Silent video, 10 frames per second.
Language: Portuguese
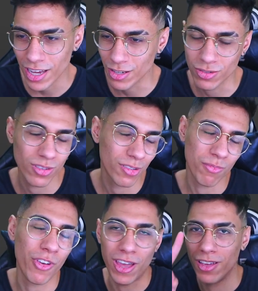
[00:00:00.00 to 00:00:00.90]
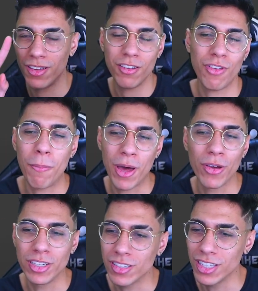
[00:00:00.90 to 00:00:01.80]
É isso, fé. Fé pra
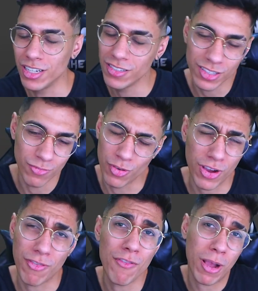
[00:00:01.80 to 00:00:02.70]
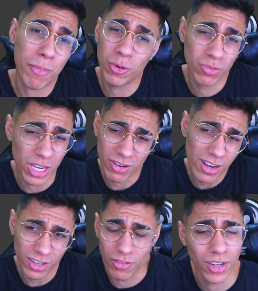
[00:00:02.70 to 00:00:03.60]
nós, dane-se. Vou ficar, vai ficar perguntando?
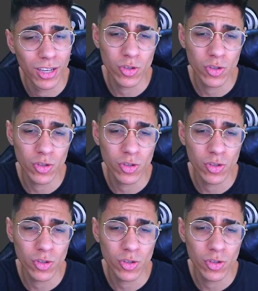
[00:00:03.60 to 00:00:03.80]
Claro que não.